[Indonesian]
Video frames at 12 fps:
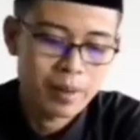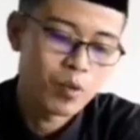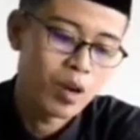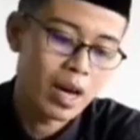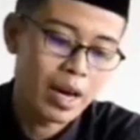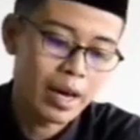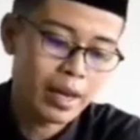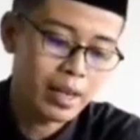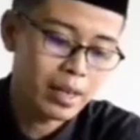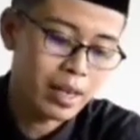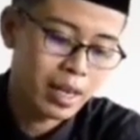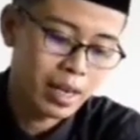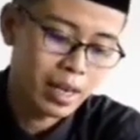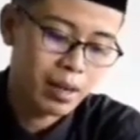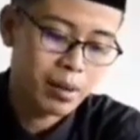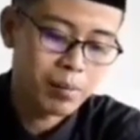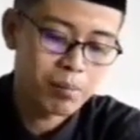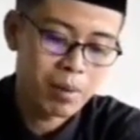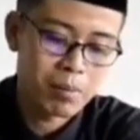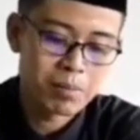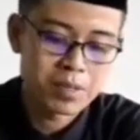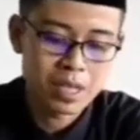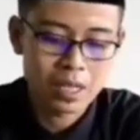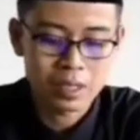mulai dari bab
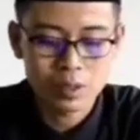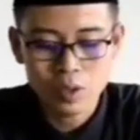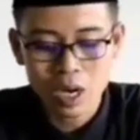satu